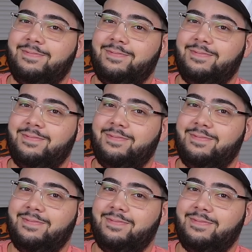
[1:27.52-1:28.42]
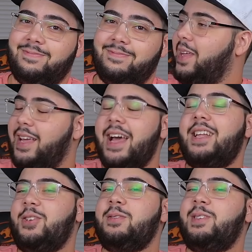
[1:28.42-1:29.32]
Tudo bem.
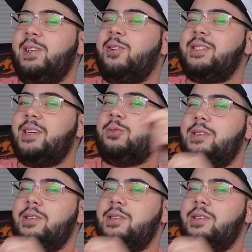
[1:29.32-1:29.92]
Ela só nos ligou essas